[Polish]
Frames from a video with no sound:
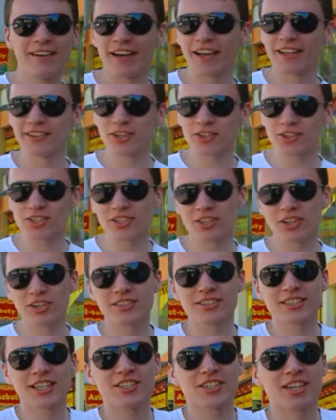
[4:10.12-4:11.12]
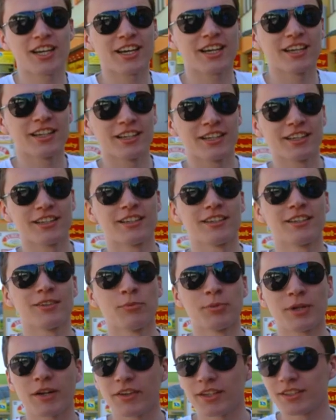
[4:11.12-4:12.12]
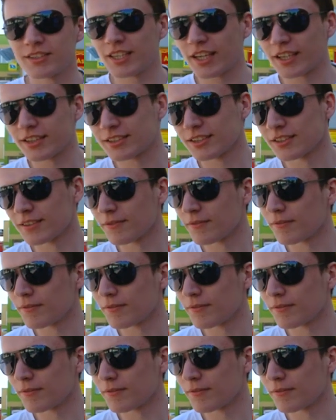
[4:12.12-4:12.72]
Hendożyć to oznacza e, uprawiać seks.